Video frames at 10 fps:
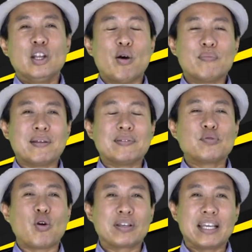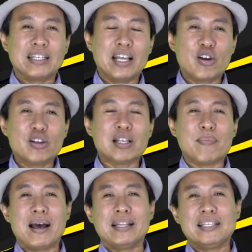ลอม32กิกเนี่ยก็สา
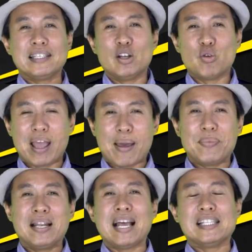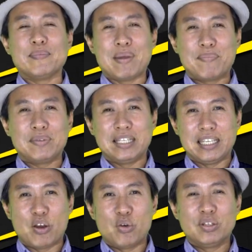มารถที่จะลงแอปได้หลาย10แอปที
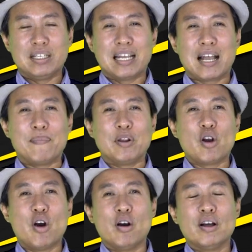เดียวนะครับ แล้วก็